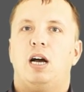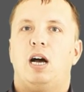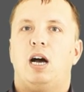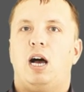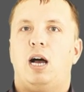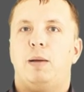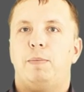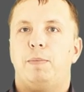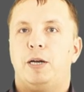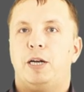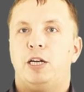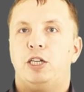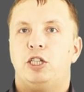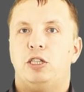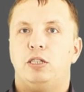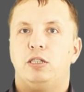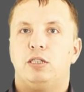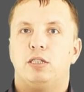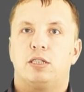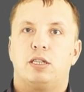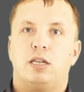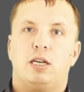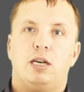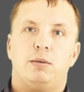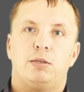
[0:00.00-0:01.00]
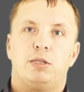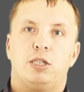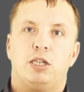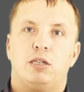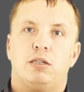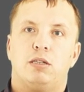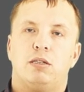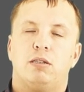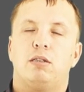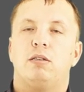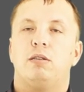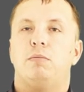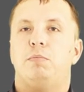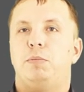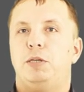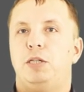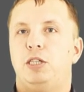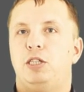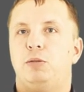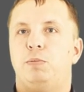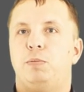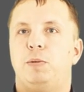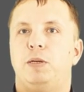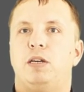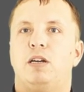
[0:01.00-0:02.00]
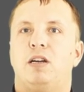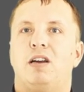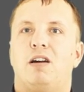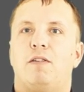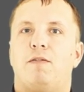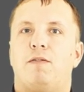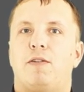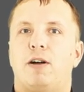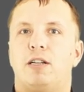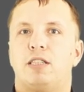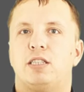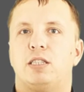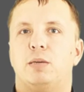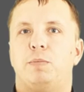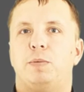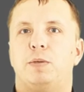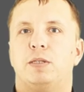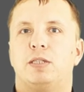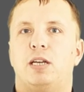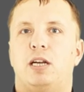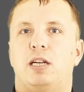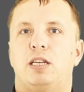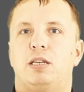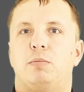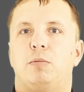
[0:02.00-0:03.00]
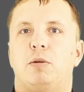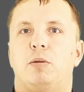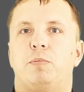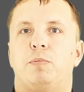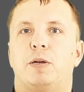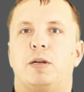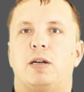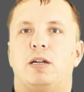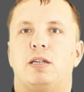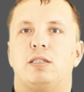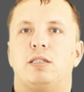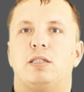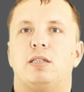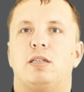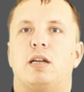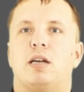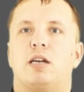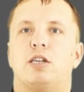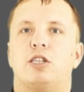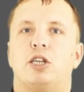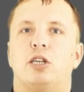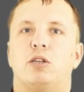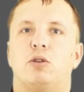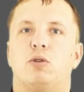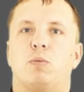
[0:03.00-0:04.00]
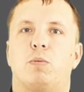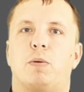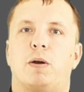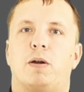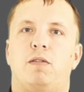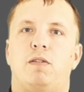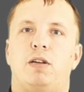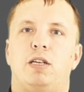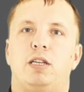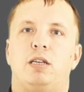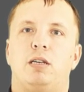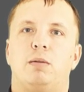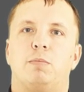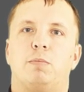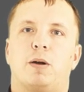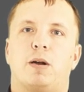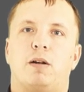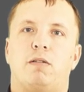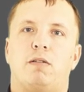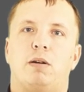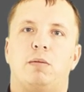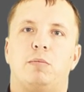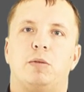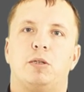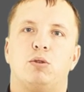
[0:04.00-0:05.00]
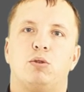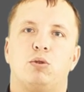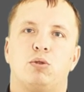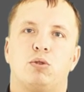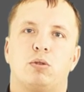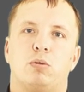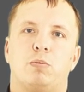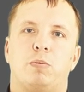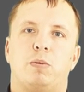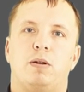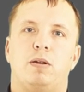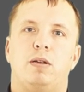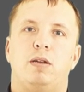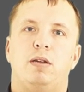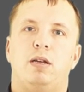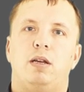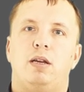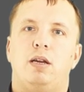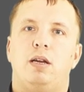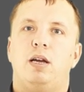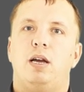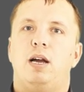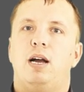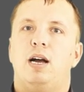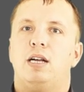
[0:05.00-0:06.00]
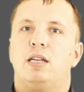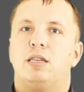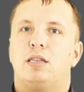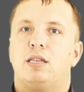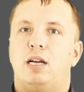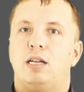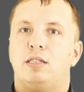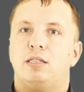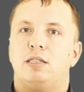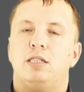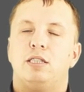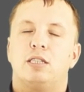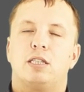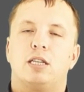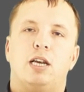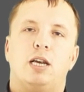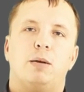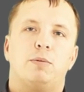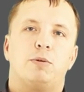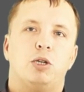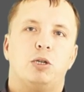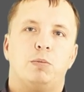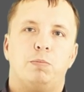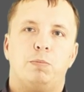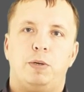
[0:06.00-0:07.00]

Operation Description, PHP, файл с описанием операции для расширенного управления правами доступа. Task Description,